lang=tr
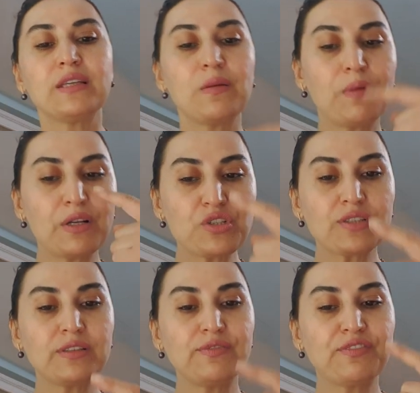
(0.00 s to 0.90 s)

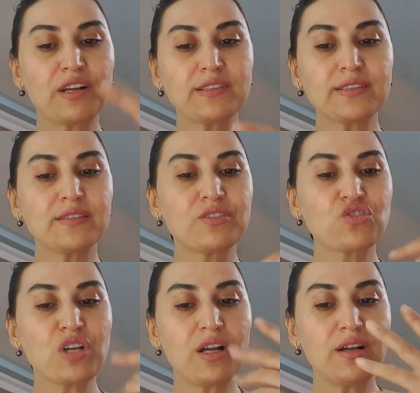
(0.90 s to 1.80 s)
yabancı dil
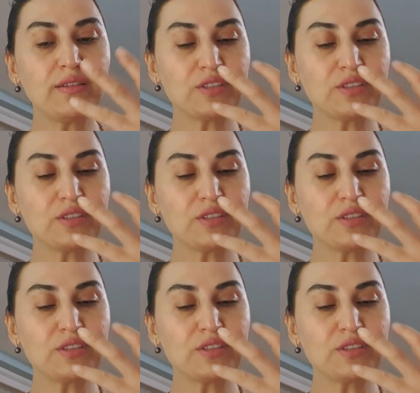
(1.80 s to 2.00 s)
Fransızca,